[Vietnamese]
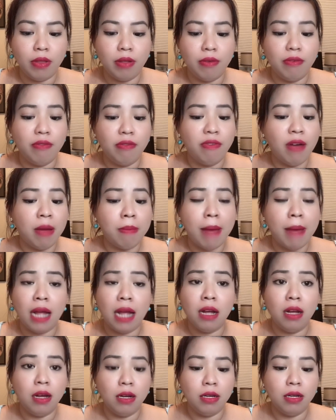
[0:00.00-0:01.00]
và
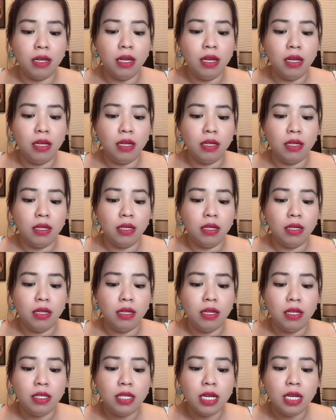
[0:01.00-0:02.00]
bạn hỡi
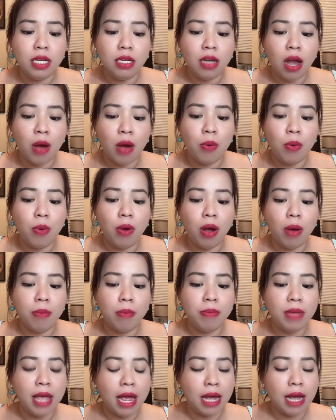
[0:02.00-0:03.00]
chiến đấu
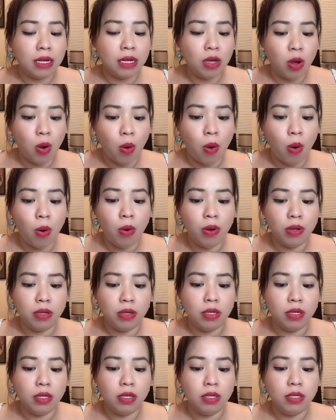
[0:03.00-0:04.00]
không gian khổ
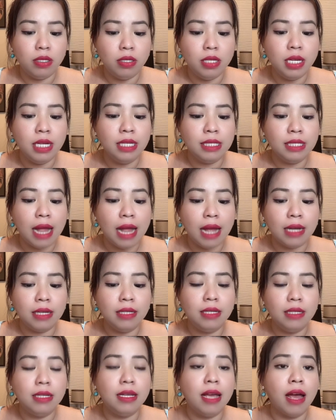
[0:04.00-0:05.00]
chiến
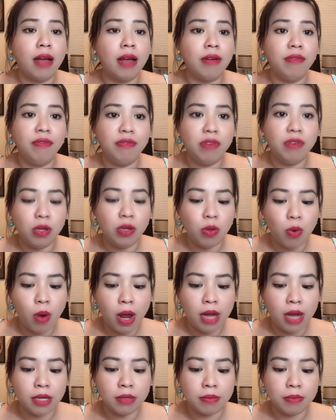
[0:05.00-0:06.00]
thắng chẳng vinh
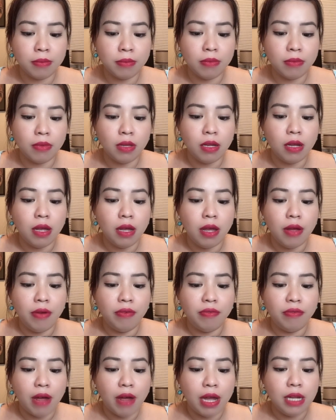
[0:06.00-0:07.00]
quang
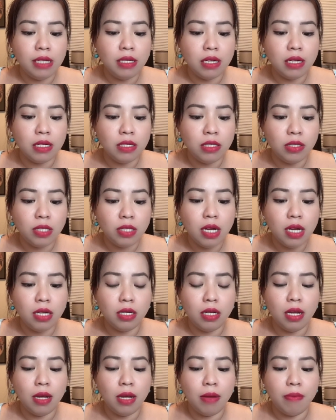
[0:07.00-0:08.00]
phải thử sức
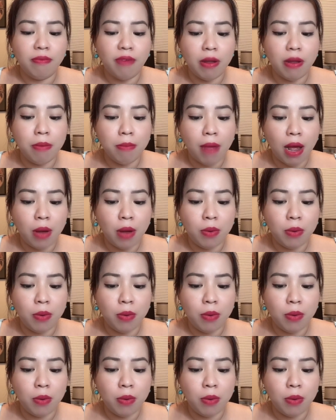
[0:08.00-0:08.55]
phải mạo